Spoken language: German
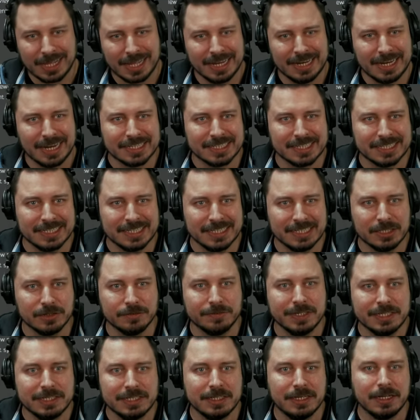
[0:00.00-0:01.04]
das ist nicht so
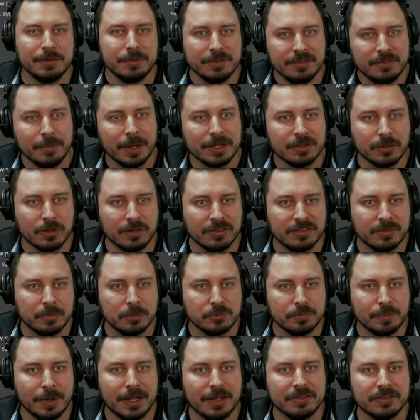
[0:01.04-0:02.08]
wild. Sie, sie macht trotzdem
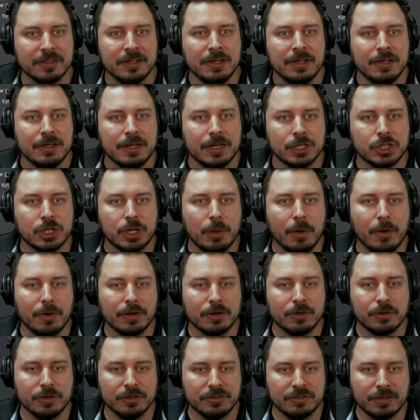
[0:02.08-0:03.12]
Spaß. Und schauen mal
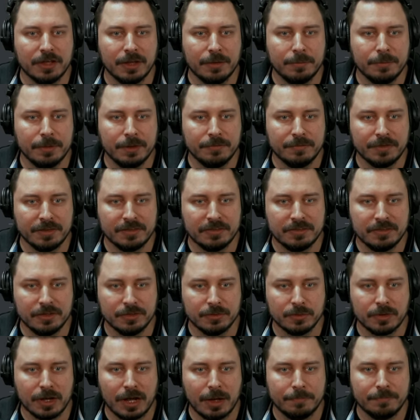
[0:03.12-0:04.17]
kurz, ähm, was es hier
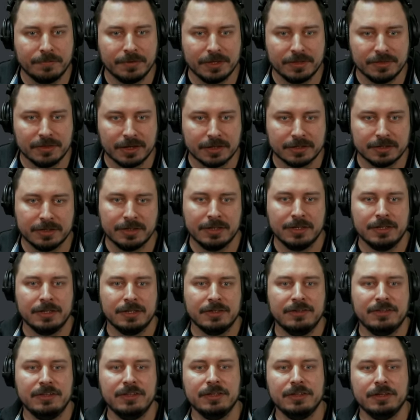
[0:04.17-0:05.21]
so gab. Wie gesagt,
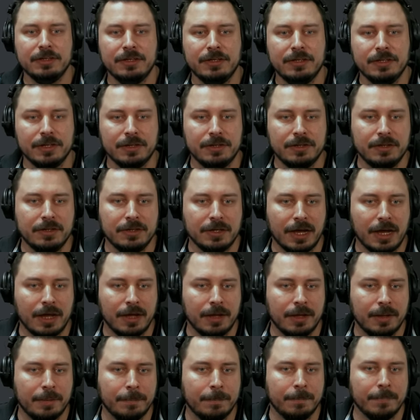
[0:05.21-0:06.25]
hier, hier die
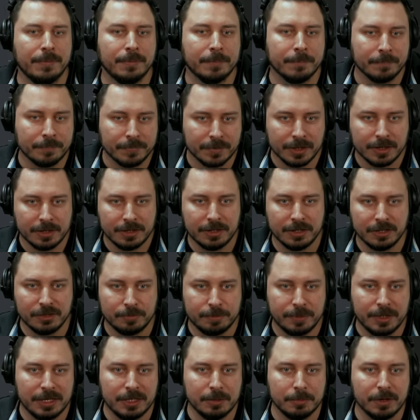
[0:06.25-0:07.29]
ähm, die
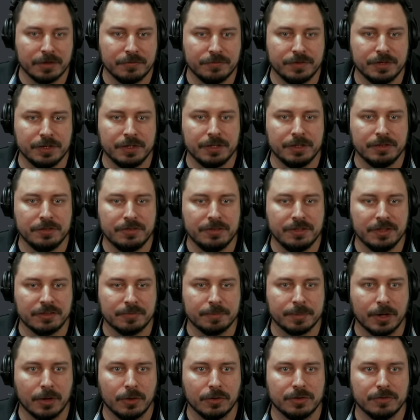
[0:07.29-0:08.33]
XP, die man für die Tiers
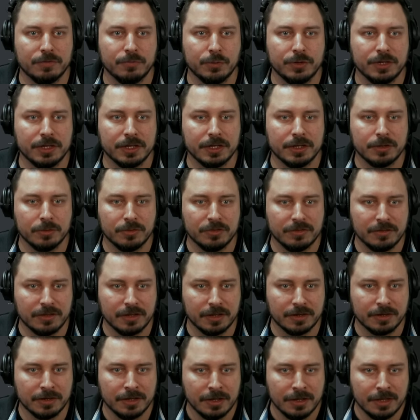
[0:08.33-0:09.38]
braucht, wurde
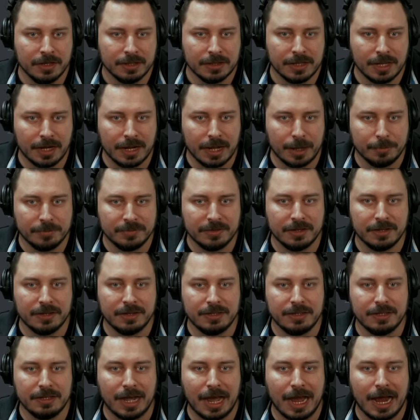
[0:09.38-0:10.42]
reduziert. Dann haben sie
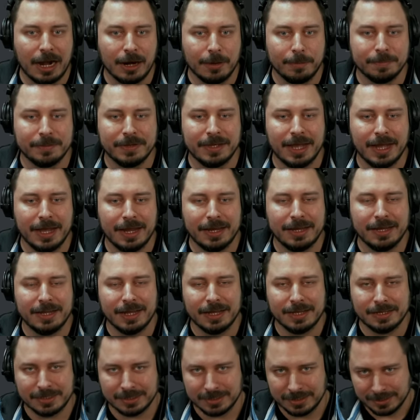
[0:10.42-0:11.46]
die ARP
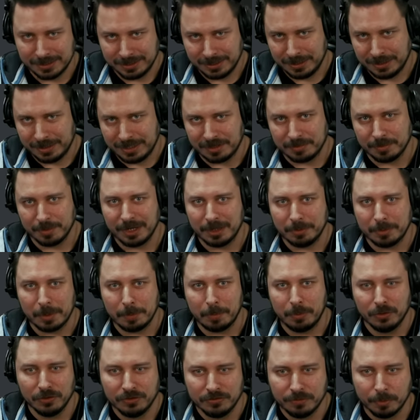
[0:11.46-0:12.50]
geändert, dass man nicht mehr
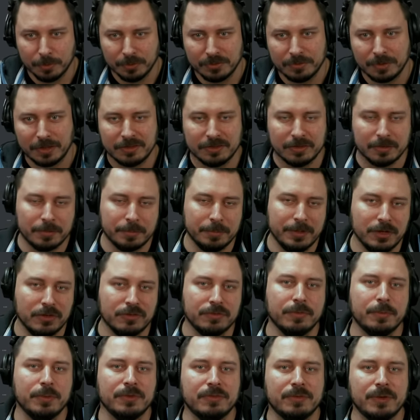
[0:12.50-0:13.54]
plus 25, minus
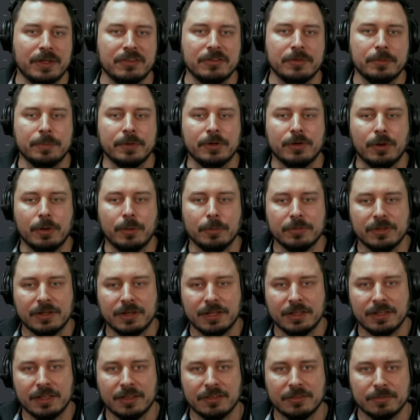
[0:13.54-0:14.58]
25 bekommt,
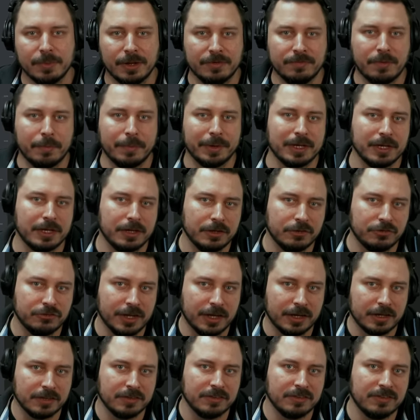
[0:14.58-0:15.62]
sondern dass man, wenn man gegen ein
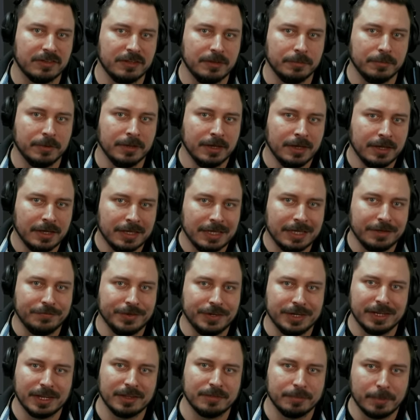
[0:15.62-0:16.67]
stärkeres Team
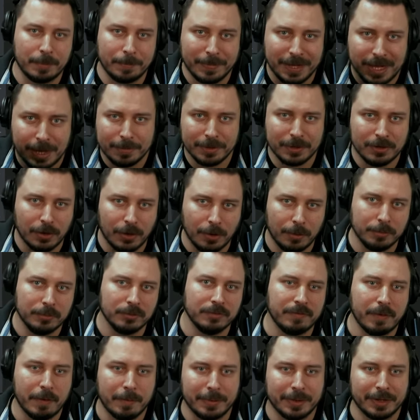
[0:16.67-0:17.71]
gewinnt, dass man mehr bekommt
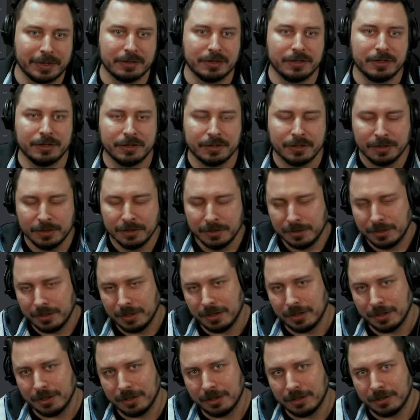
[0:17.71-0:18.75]
und wenn man gegen
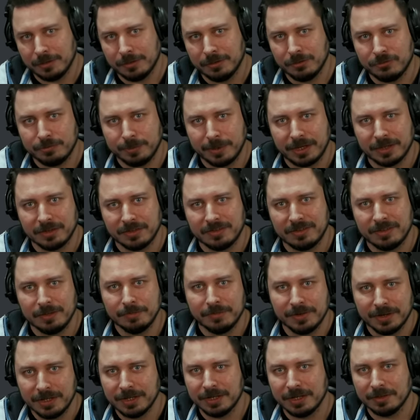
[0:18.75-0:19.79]
äh, ein schwächeres Team
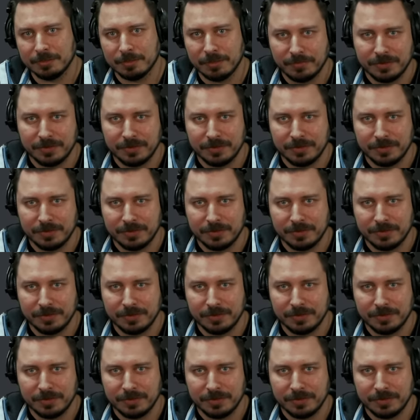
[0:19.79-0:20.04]
verliert, dass man